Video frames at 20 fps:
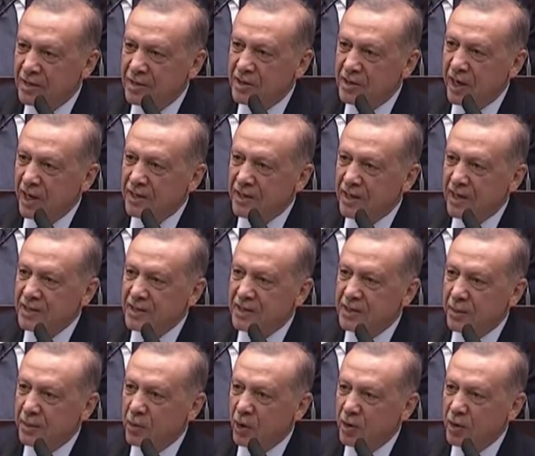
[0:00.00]

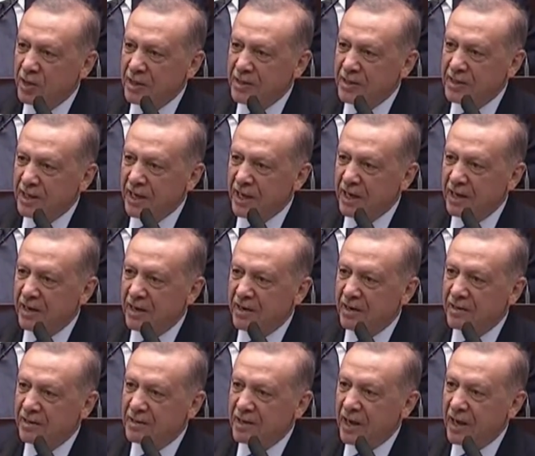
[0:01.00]
çağdaş demokrasiye
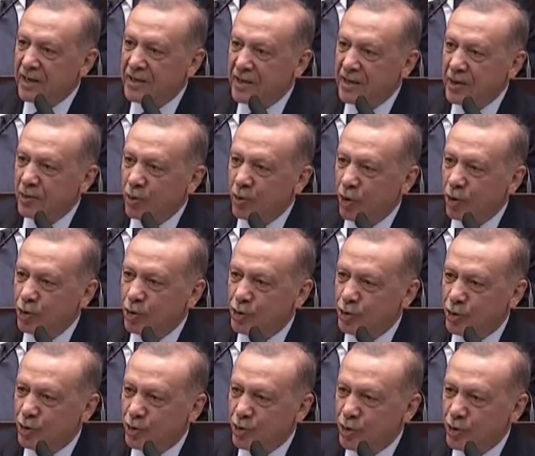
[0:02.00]
tehdit
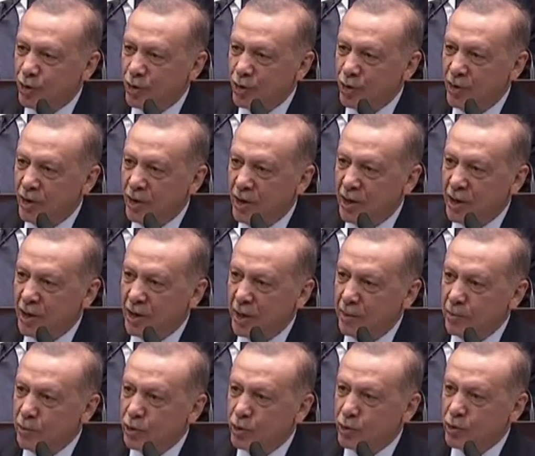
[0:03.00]
oluşturduğu
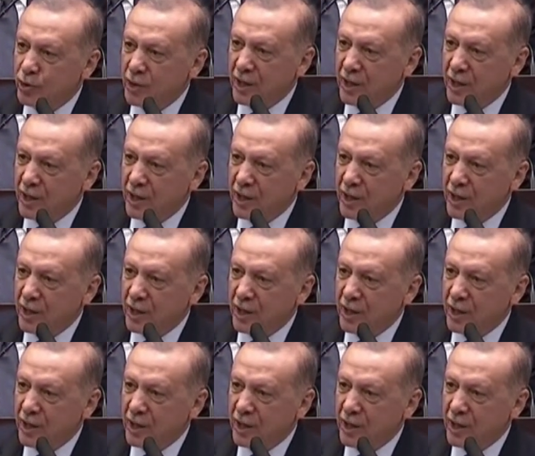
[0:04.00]
kamu